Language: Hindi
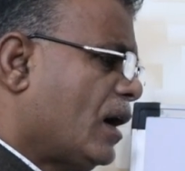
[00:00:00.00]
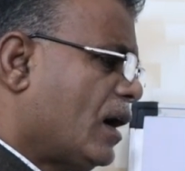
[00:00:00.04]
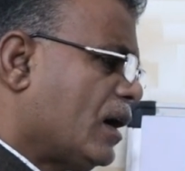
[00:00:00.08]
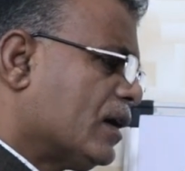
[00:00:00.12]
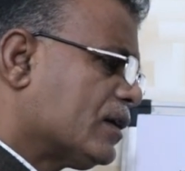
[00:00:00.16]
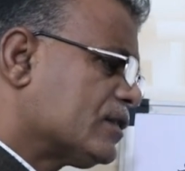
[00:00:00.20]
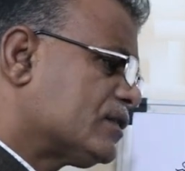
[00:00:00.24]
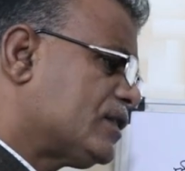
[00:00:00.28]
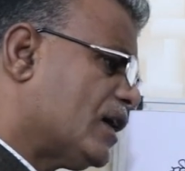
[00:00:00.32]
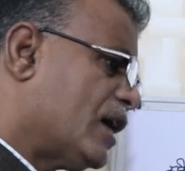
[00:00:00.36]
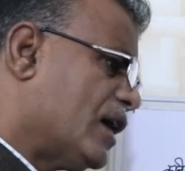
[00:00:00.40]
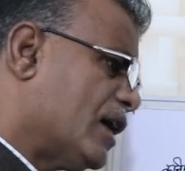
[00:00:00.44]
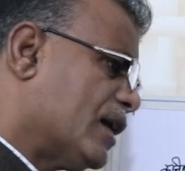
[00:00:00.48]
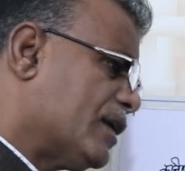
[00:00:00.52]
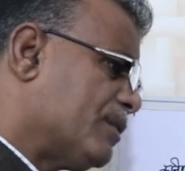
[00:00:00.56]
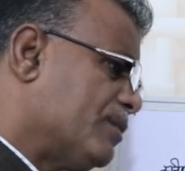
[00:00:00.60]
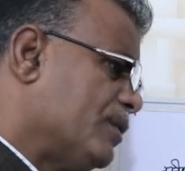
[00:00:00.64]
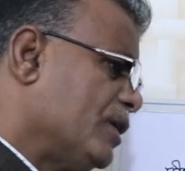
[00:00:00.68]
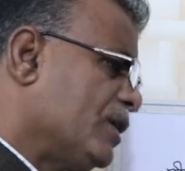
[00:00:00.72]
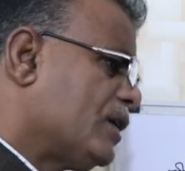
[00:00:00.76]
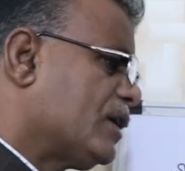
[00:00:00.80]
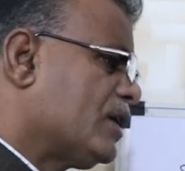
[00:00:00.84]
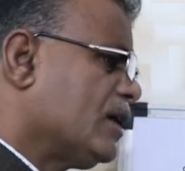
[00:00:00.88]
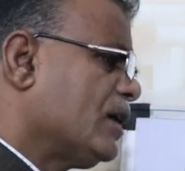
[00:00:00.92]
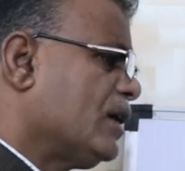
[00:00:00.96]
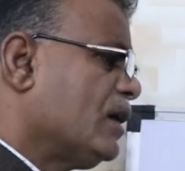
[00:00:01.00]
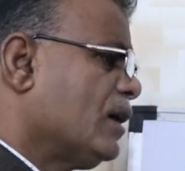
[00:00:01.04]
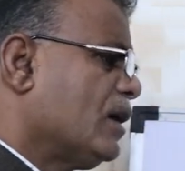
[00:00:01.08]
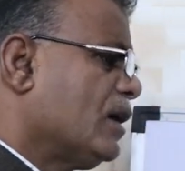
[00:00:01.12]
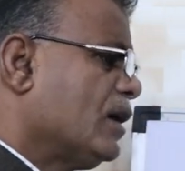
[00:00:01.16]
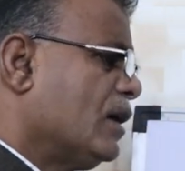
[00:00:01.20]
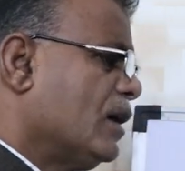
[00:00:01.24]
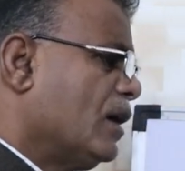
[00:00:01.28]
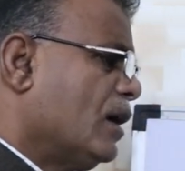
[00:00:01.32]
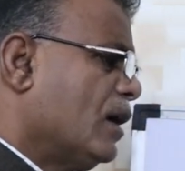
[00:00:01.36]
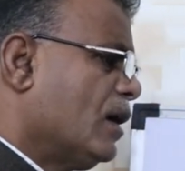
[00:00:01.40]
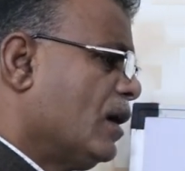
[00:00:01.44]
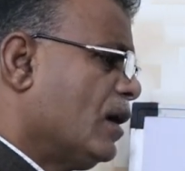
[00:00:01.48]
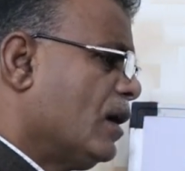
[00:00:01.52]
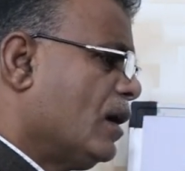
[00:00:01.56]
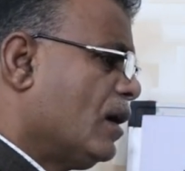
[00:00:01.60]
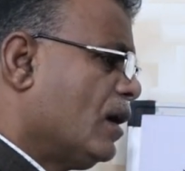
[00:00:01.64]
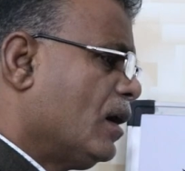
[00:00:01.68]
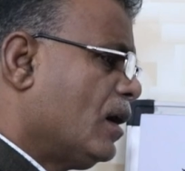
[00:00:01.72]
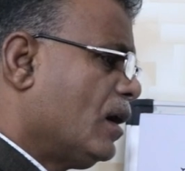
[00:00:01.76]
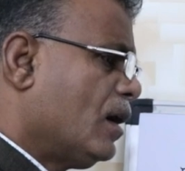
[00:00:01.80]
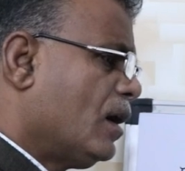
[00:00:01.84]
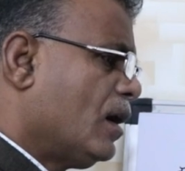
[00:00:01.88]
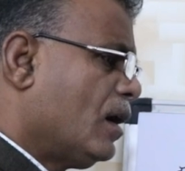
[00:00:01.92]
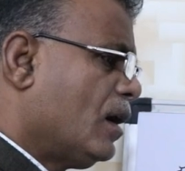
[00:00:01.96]
हर धार्मिक के,
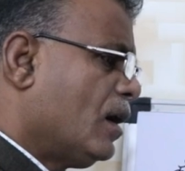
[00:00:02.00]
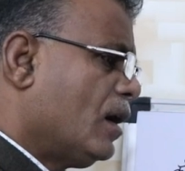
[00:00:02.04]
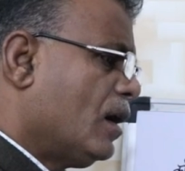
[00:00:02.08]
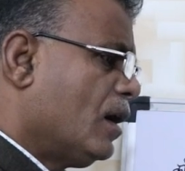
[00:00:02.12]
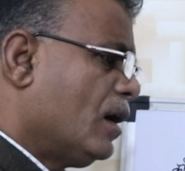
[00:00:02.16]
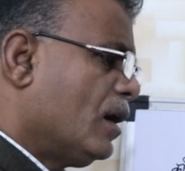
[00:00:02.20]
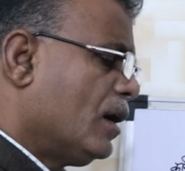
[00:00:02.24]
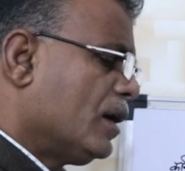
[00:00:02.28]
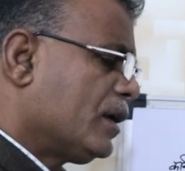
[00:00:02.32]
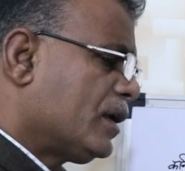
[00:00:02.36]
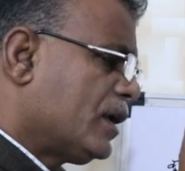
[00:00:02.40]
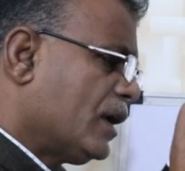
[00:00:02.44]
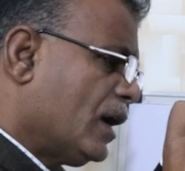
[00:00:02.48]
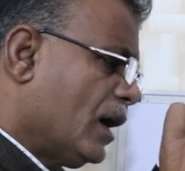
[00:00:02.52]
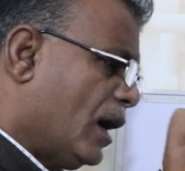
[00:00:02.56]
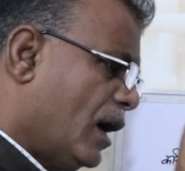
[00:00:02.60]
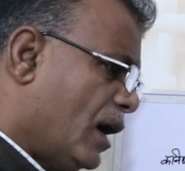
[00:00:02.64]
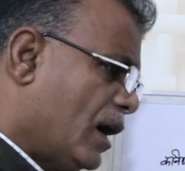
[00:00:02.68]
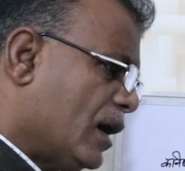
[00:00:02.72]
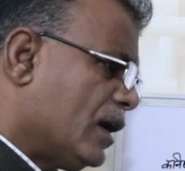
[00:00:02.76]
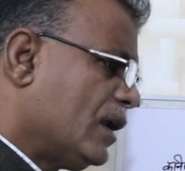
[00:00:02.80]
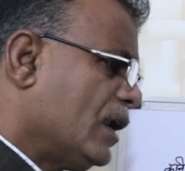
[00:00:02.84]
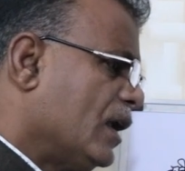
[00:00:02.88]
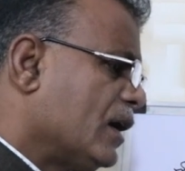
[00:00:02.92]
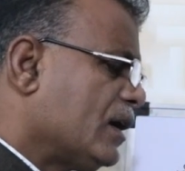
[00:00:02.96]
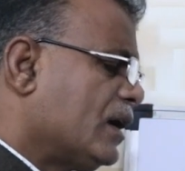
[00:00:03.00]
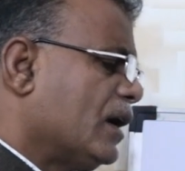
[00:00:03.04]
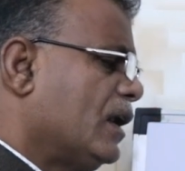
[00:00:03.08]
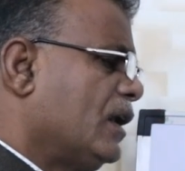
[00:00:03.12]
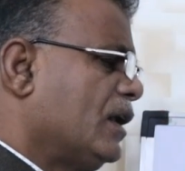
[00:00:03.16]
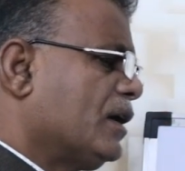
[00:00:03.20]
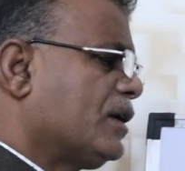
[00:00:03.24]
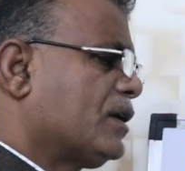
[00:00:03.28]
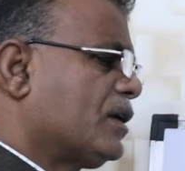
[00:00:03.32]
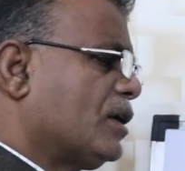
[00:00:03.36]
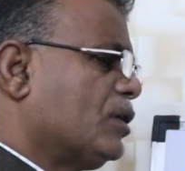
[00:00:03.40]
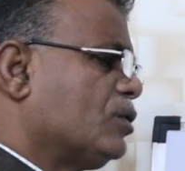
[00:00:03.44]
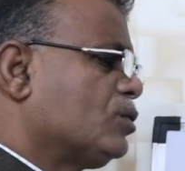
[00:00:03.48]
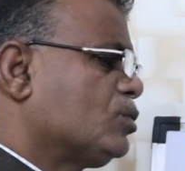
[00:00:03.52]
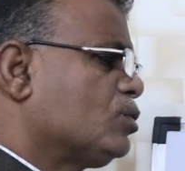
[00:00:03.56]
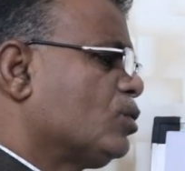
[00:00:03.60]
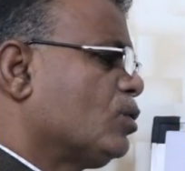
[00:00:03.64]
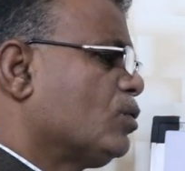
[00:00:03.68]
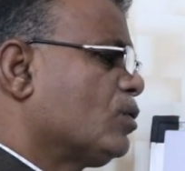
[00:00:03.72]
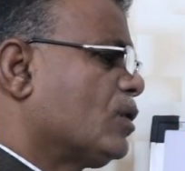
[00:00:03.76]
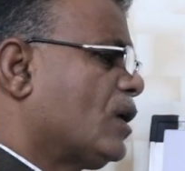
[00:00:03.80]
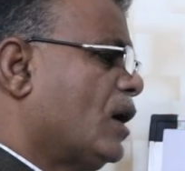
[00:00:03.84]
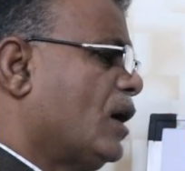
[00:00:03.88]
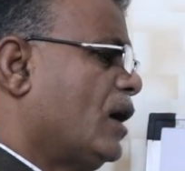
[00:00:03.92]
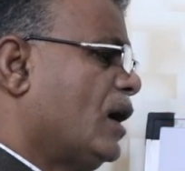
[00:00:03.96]
के अलग अलग
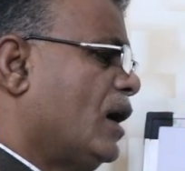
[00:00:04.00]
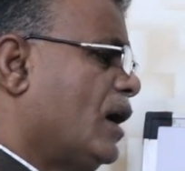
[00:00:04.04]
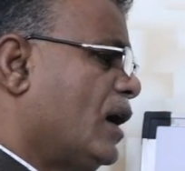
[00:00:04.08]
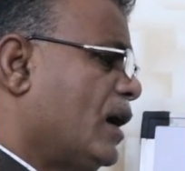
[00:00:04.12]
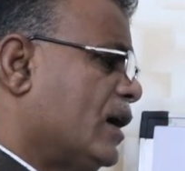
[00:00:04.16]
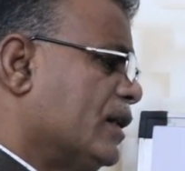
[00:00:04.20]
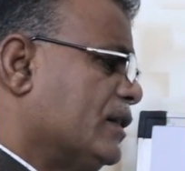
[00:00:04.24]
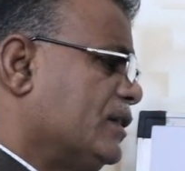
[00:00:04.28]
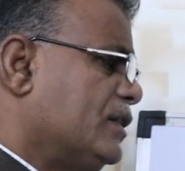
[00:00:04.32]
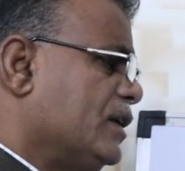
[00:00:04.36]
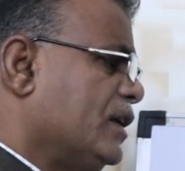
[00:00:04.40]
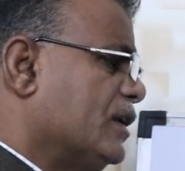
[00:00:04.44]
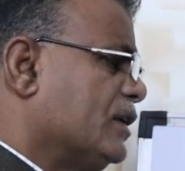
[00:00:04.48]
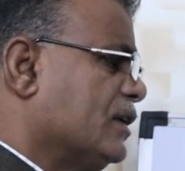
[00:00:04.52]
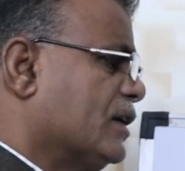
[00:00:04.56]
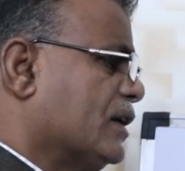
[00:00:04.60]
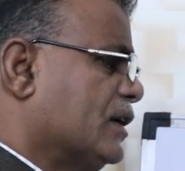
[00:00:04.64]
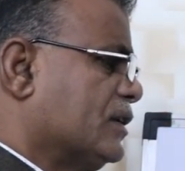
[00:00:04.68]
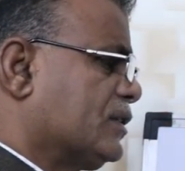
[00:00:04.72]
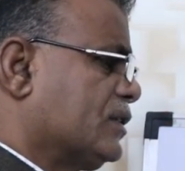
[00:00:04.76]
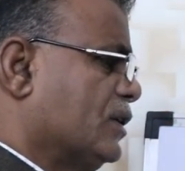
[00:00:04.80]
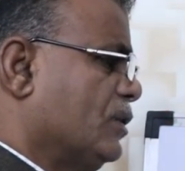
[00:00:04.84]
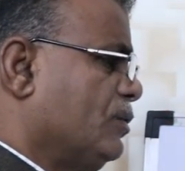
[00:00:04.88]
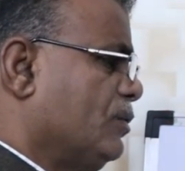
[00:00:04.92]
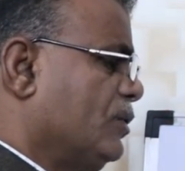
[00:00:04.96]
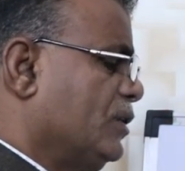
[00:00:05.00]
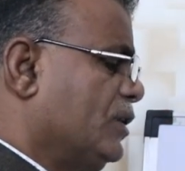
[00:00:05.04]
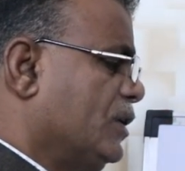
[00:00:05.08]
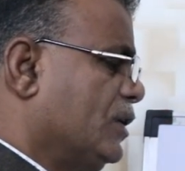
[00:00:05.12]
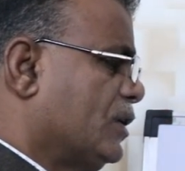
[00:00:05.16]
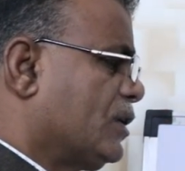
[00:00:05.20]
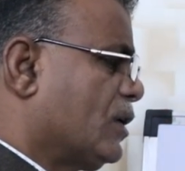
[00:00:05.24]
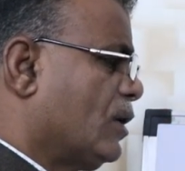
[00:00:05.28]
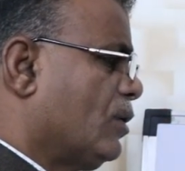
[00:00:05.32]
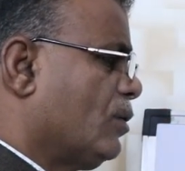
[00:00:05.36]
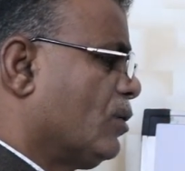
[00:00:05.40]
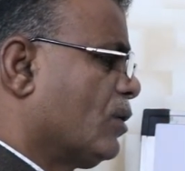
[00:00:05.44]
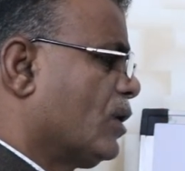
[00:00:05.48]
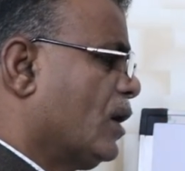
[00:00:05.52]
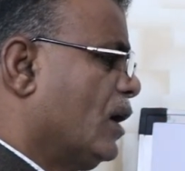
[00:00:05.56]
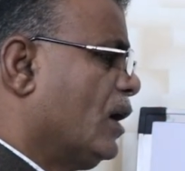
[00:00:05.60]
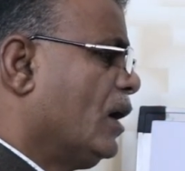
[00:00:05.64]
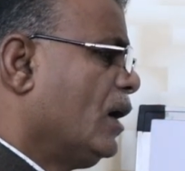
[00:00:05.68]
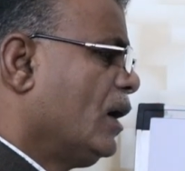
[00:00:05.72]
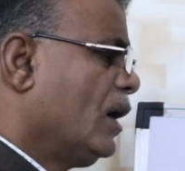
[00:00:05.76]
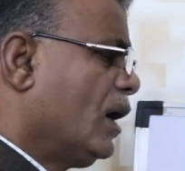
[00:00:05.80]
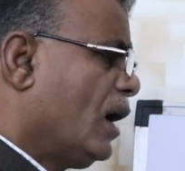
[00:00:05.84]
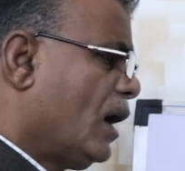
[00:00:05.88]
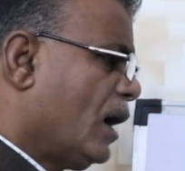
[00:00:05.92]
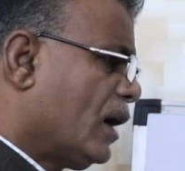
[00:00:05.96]
ग्रंथों का अध्ययन करते हुए देखा
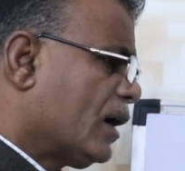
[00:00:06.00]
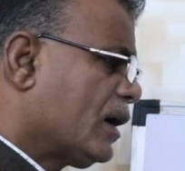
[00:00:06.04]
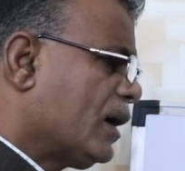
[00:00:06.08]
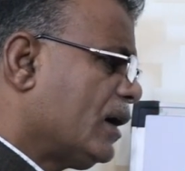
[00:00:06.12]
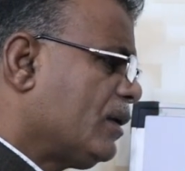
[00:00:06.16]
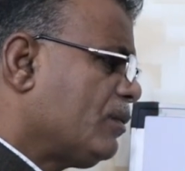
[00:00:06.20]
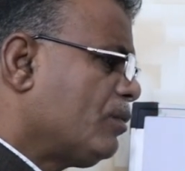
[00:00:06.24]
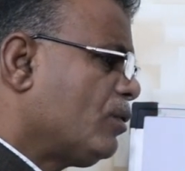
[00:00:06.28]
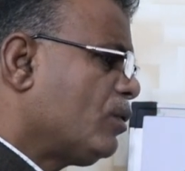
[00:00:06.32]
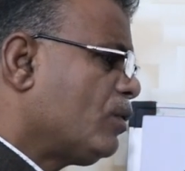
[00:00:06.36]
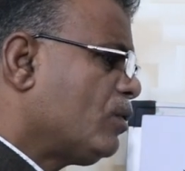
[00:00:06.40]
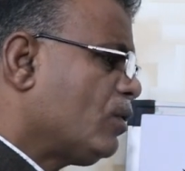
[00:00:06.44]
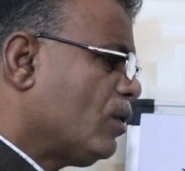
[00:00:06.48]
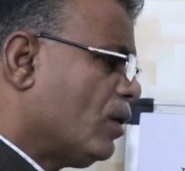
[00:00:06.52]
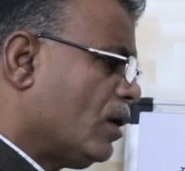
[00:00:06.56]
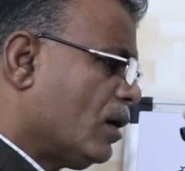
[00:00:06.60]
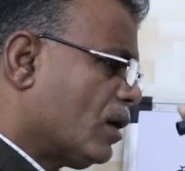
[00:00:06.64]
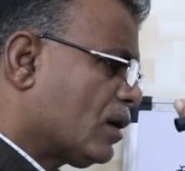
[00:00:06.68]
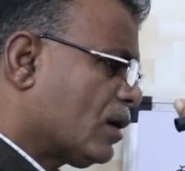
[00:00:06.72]
होगा अगर वो